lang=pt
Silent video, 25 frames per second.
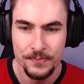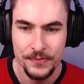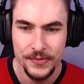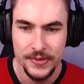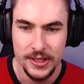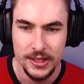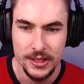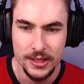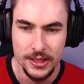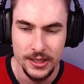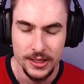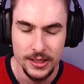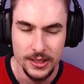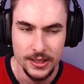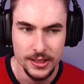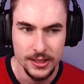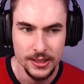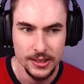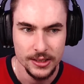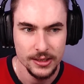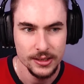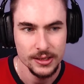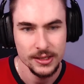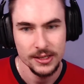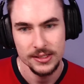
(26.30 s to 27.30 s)

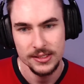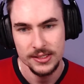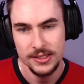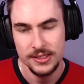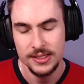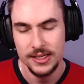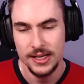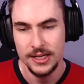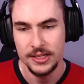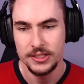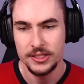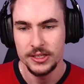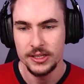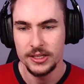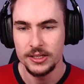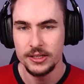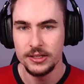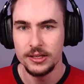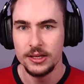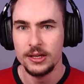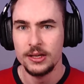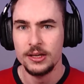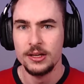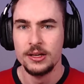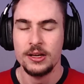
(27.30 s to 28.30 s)
E esse set
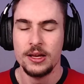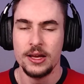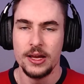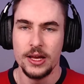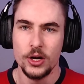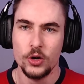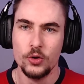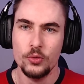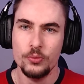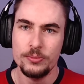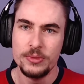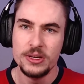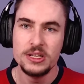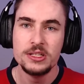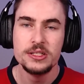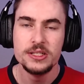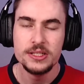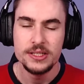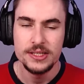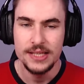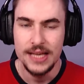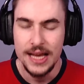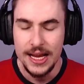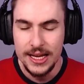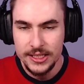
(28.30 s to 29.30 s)
aí é um mid
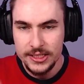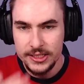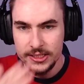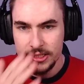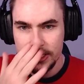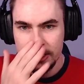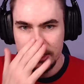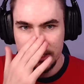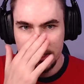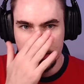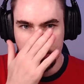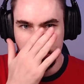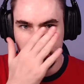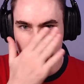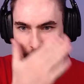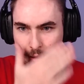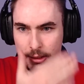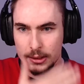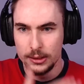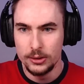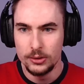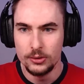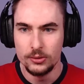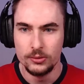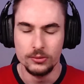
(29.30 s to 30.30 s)
set,
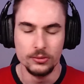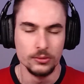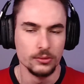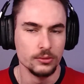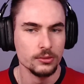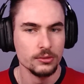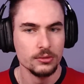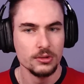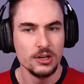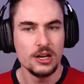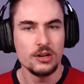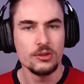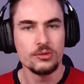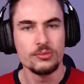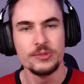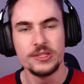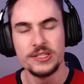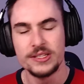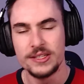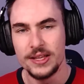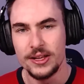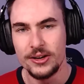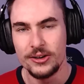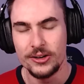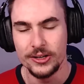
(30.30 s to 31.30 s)
então alguns
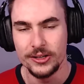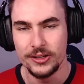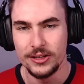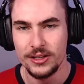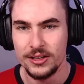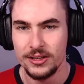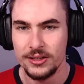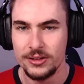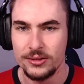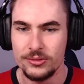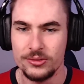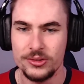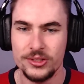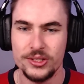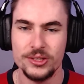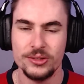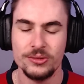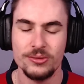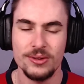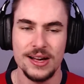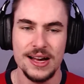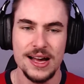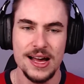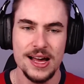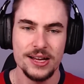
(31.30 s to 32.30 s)
heróis
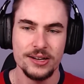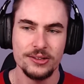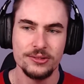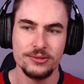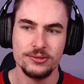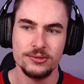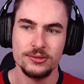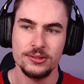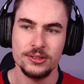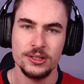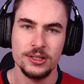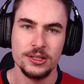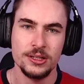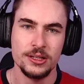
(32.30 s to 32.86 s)
continuaram,